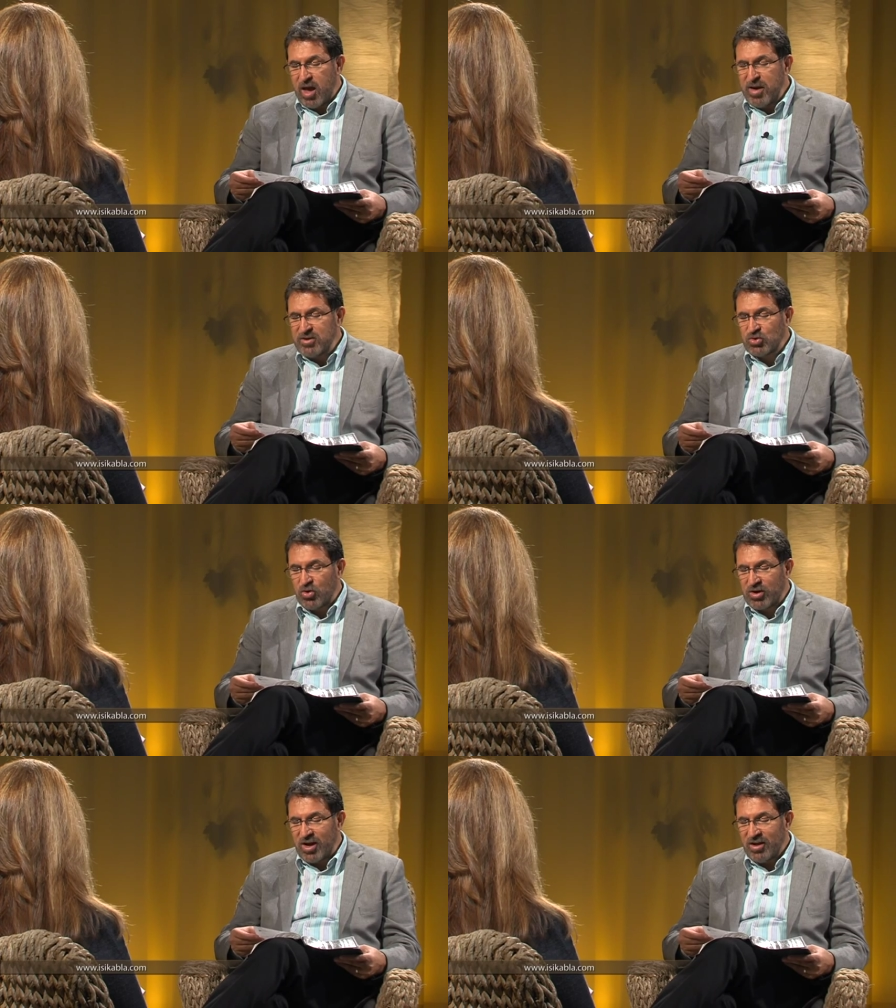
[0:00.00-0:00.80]
hemen
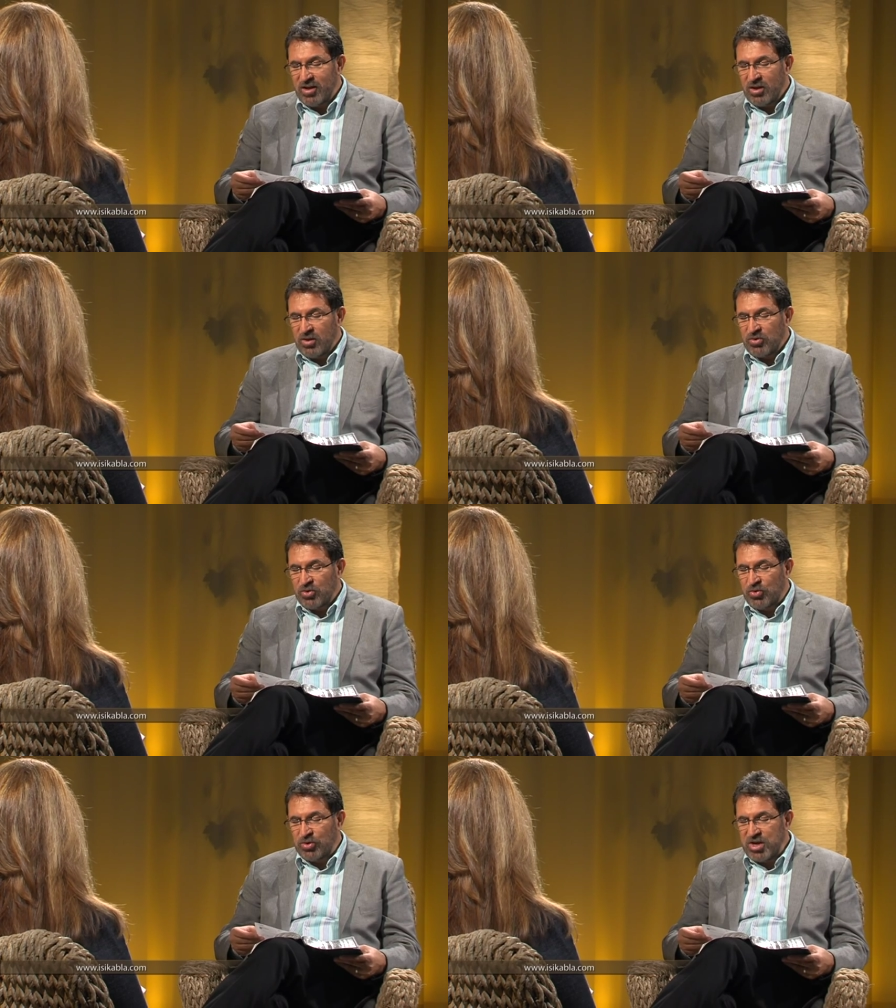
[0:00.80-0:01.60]
sonra
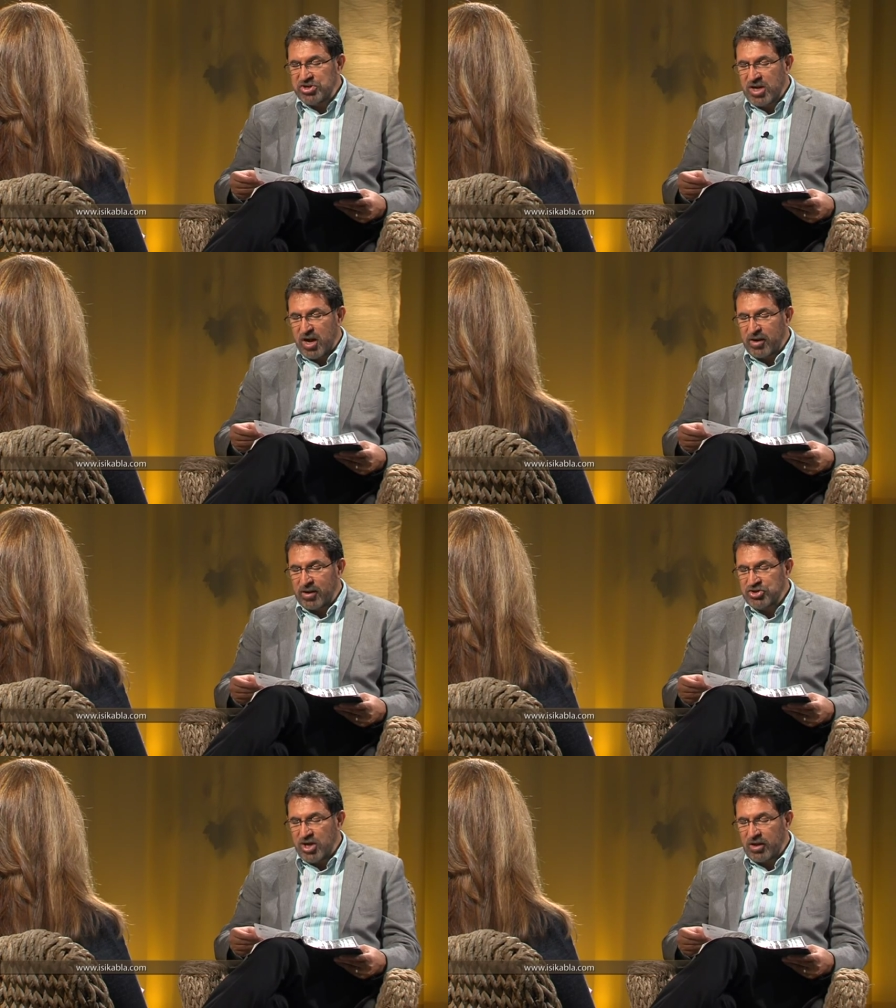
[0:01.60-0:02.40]
güneş
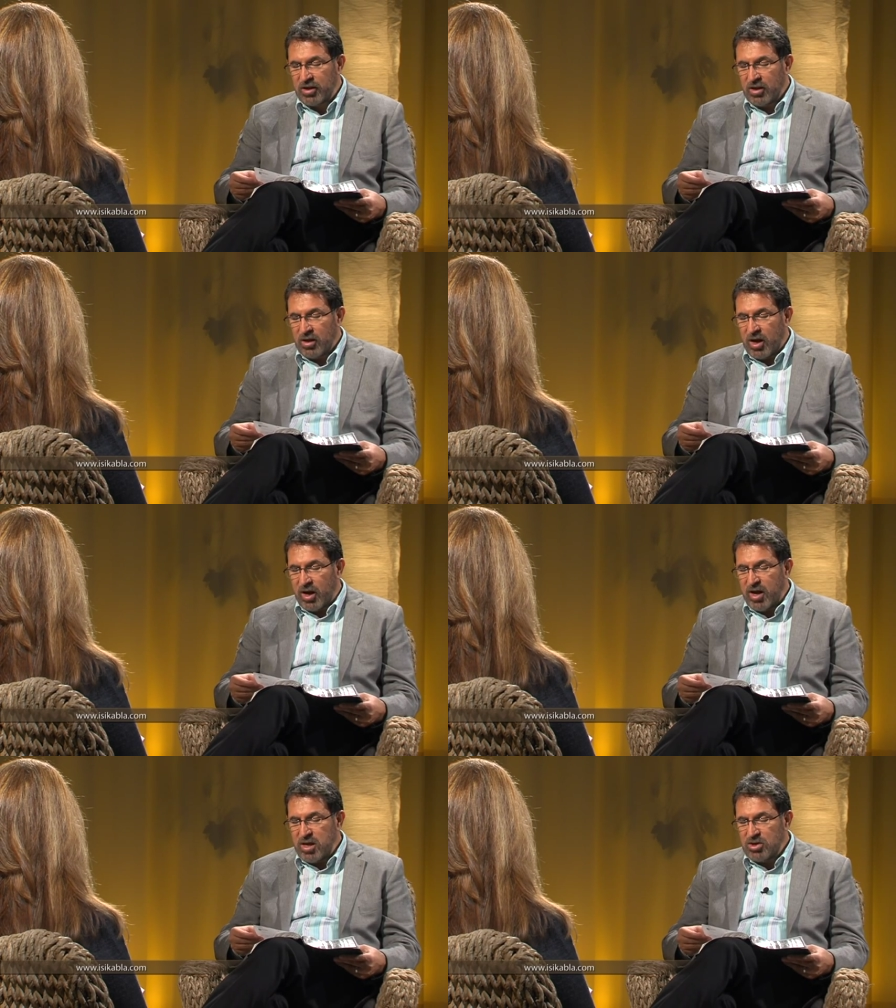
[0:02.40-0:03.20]
kararacak,
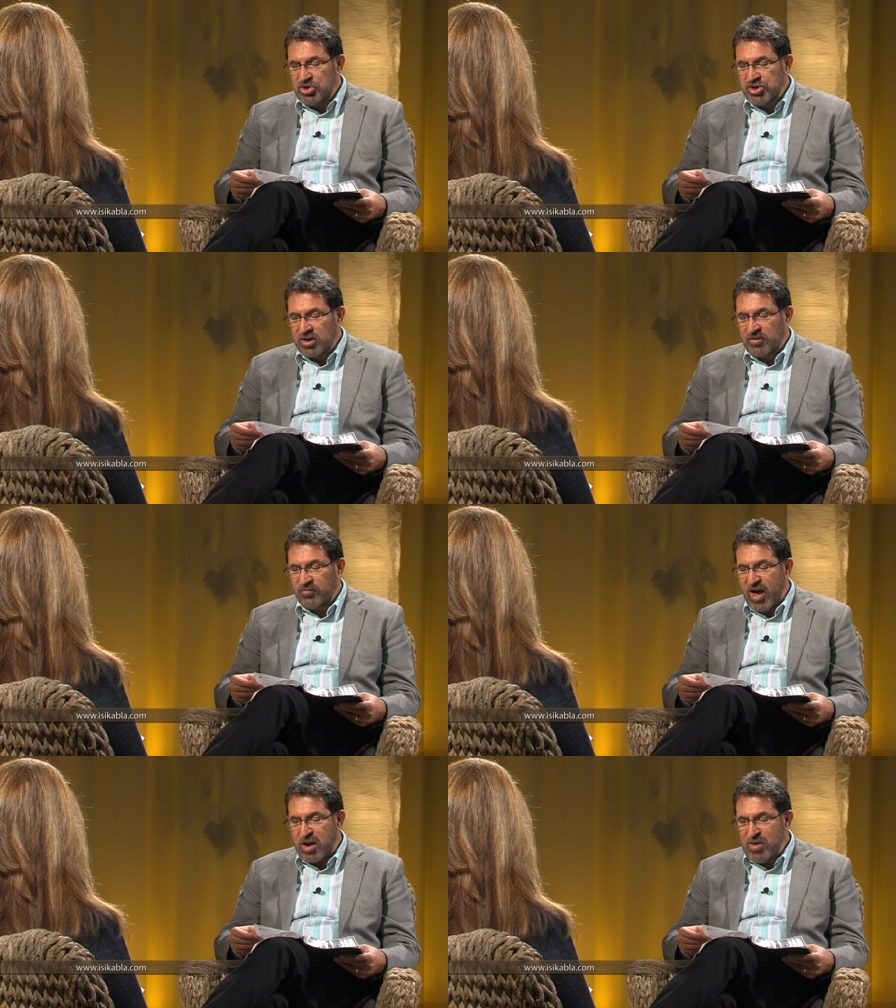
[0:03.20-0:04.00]
ay
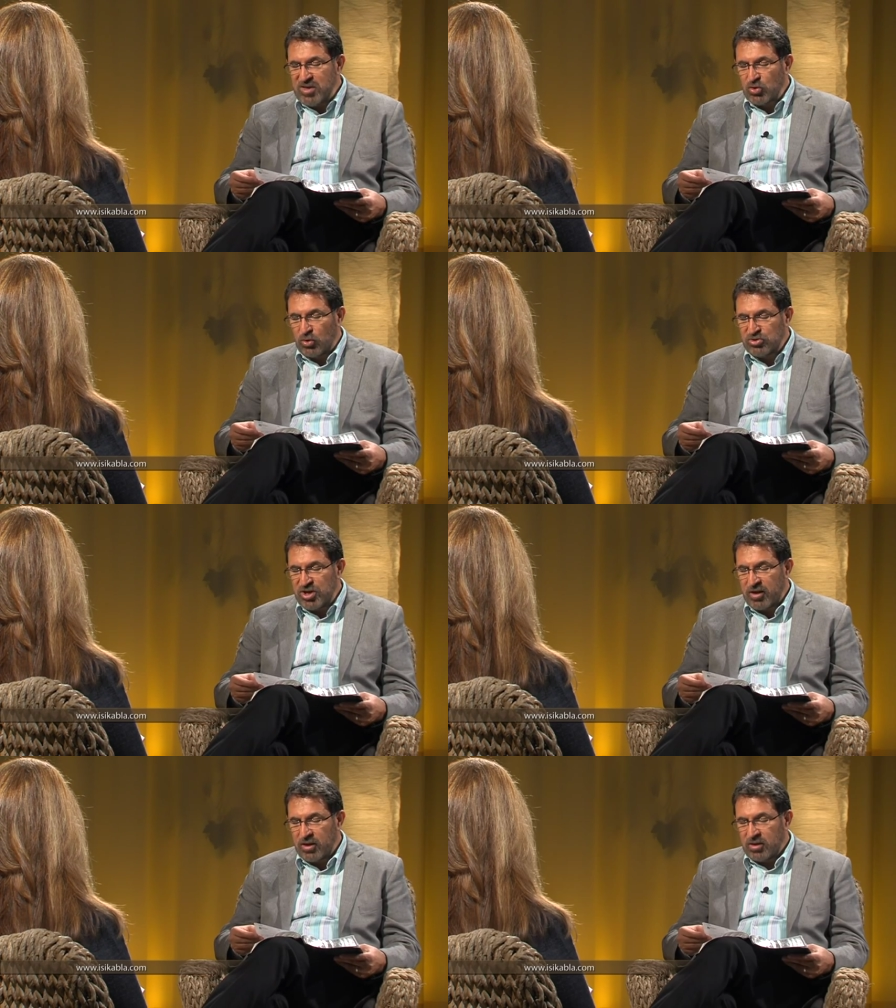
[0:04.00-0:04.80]
ışık vermez
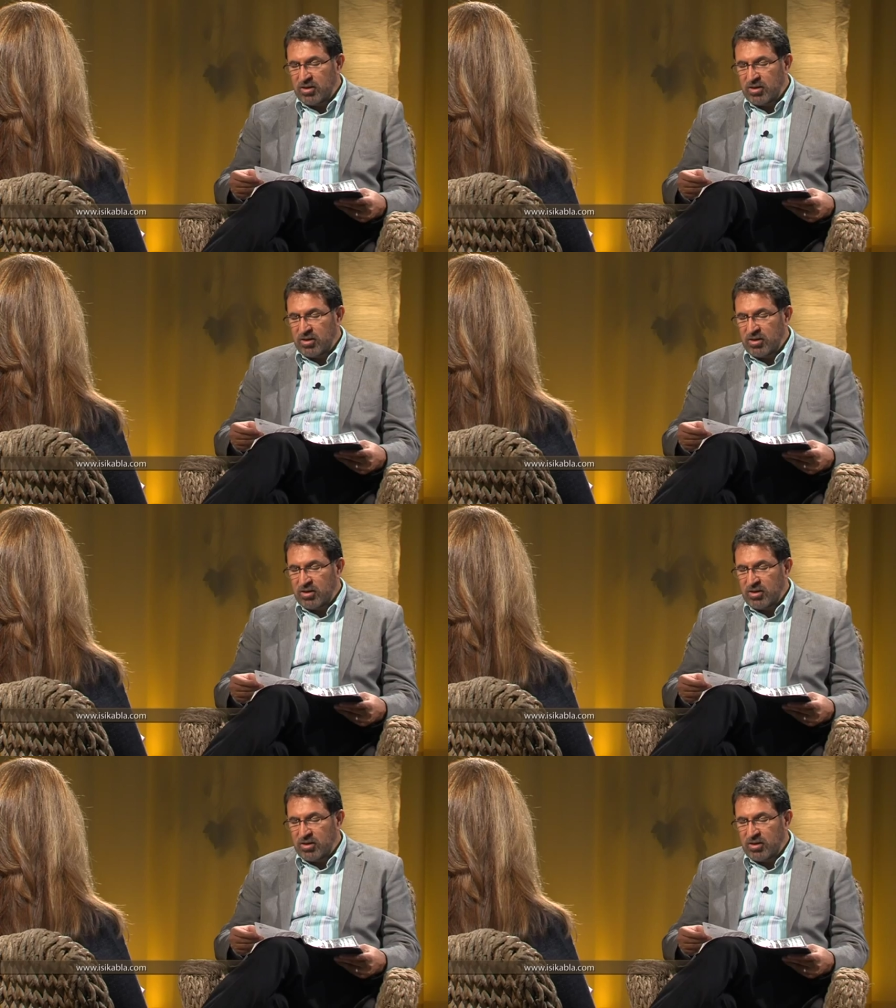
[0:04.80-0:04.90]
olacak.